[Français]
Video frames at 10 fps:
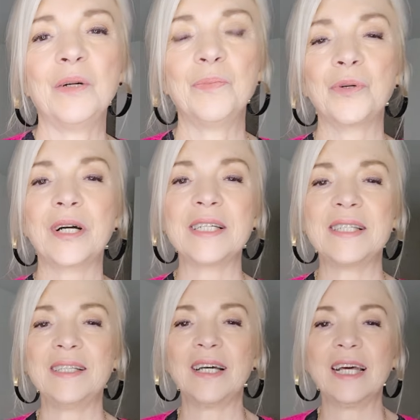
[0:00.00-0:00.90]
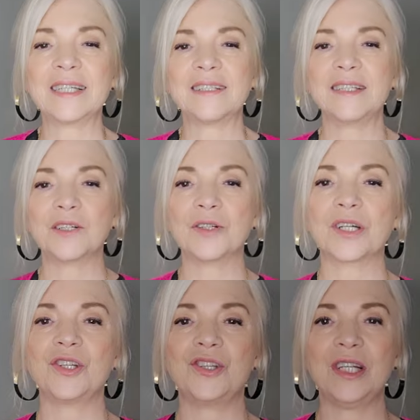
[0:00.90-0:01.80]
Pour rester dans la
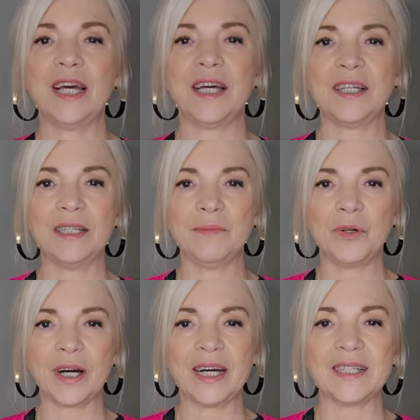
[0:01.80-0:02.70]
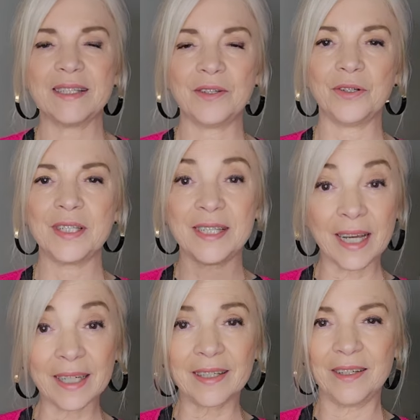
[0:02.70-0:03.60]
catégorie gilet, il me reste
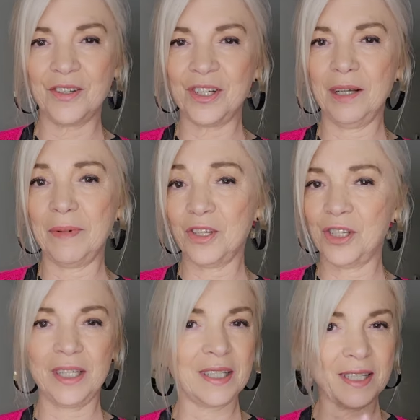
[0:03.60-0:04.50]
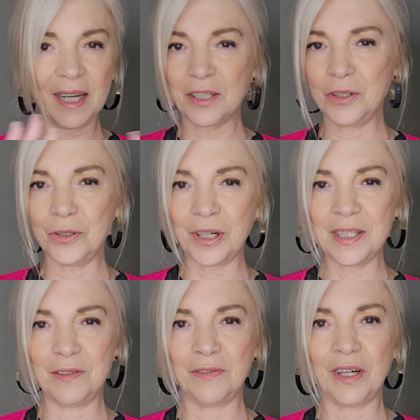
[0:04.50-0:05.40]
5 gilets magiques, 5 coloris
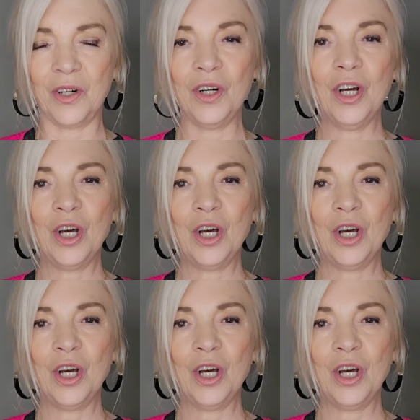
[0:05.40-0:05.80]
différents.